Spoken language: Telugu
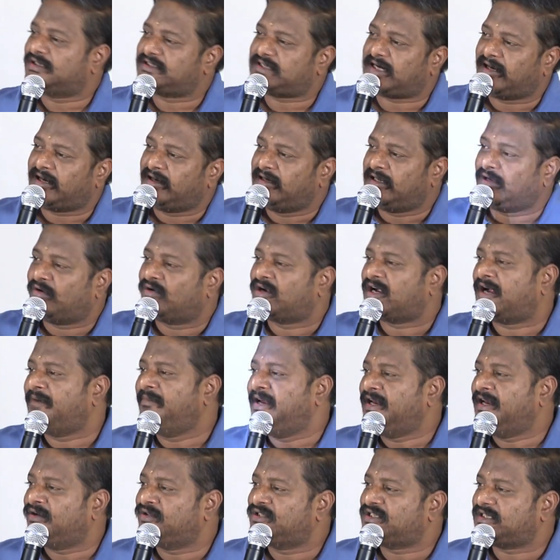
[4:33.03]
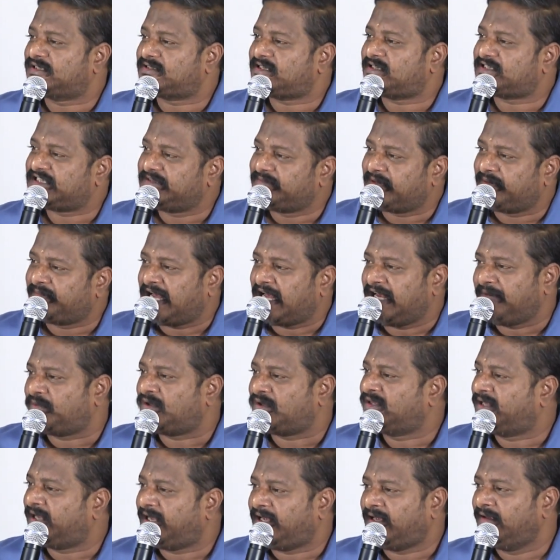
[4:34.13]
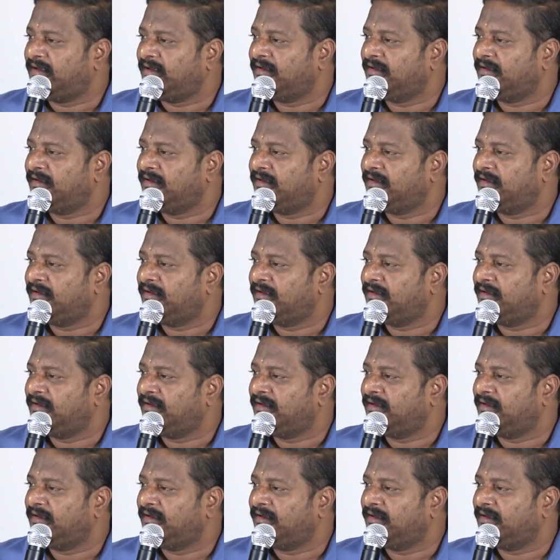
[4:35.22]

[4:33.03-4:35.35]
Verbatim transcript: సడన్గా ఒక కమెడియన్ వచ్చేస్తే సినిమా మారిపోద్దా